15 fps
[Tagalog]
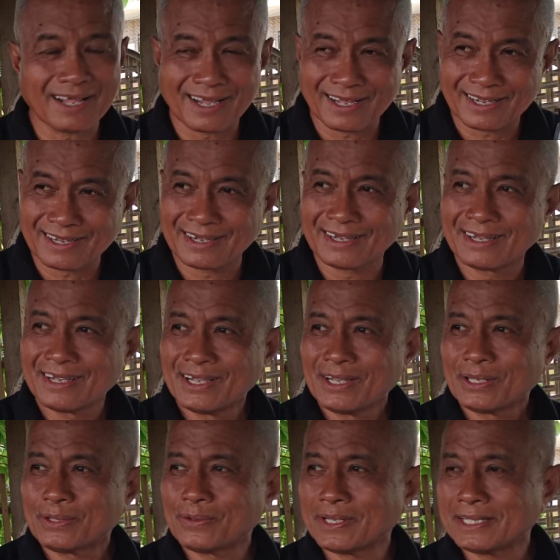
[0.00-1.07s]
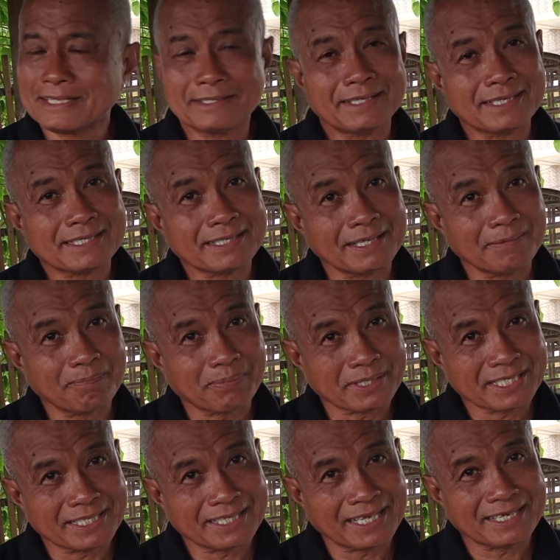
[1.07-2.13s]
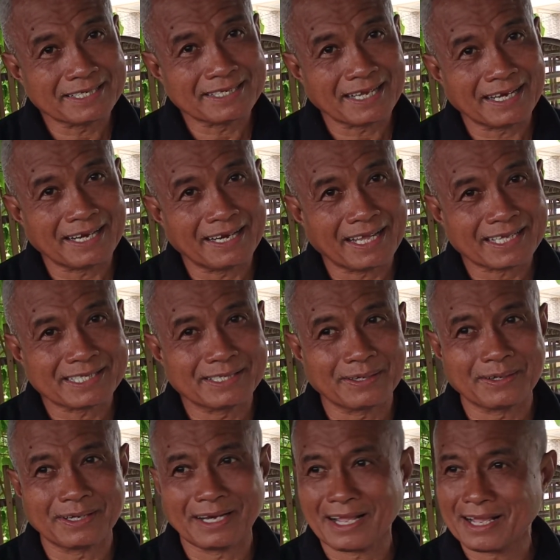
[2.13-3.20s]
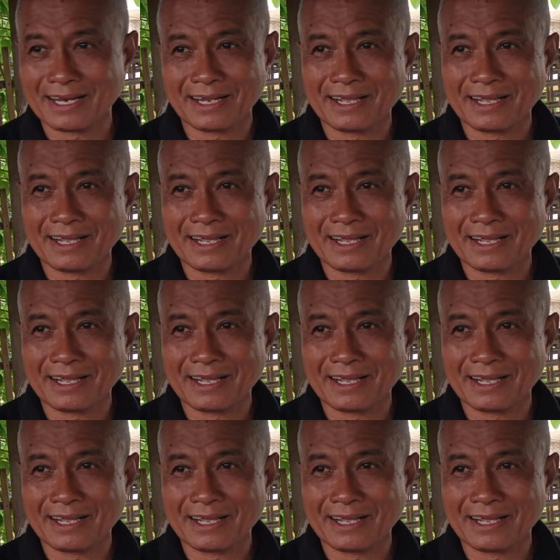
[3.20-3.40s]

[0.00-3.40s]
ng 2016 presidential election na